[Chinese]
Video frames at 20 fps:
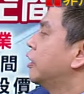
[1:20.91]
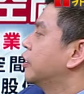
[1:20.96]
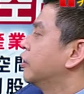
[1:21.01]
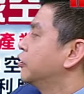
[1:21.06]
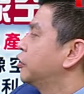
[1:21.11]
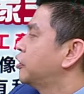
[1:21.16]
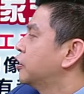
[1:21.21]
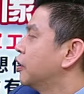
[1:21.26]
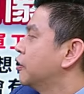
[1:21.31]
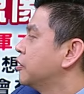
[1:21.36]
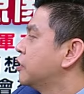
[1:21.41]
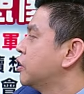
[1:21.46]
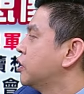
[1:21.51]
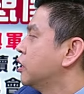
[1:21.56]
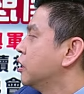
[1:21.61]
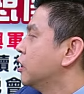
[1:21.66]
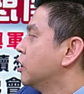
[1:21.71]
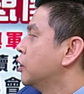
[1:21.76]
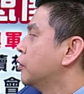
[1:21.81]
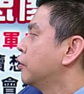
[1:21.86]
一个生
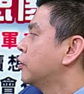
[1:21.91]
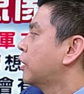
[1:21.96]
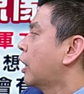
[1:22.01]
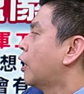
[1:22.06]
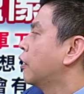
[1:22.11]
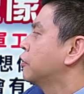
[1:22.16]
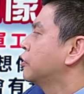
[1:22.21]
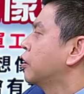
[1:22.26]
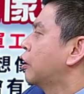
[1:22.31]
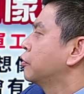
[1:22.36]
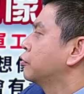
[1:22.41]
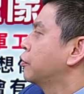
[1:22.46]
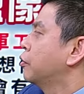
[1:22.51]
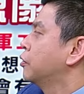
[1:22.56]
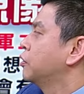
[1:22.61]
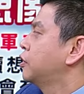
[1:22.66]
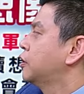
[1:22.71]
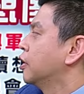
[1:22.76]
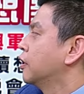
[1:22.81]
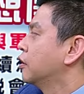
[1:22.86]
技，因为大家都知道
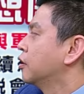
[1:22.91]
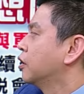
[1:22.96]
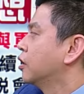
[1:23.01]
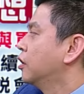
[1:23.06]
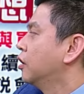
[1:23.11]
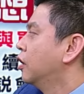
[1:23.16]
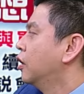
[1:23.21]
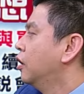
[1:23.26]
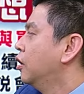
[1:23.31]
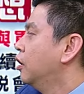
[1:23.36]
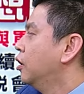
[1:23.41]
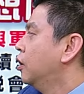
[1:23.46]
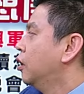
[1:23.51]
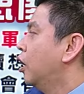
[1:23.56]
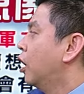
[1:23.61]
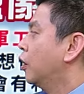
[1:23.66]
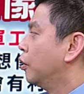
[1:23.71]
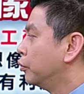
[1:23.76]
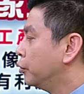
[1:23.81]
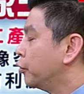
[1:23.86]
说整个
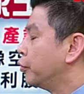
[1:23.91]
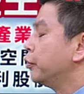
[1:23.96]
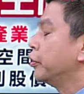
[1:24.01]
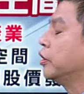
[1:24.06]
绿